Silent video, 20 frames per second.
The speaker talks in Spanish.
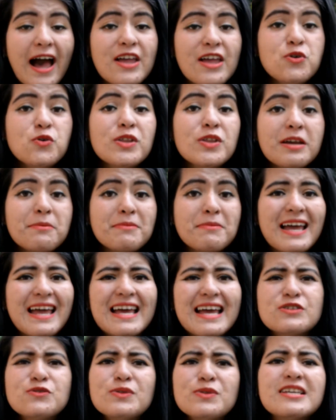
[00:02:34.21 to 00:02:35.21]
¡Ayúdenme!
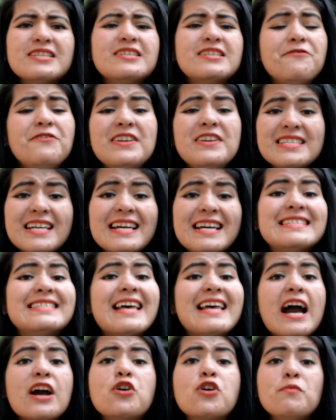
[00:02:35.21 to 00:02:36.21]
Es una chificha y se ha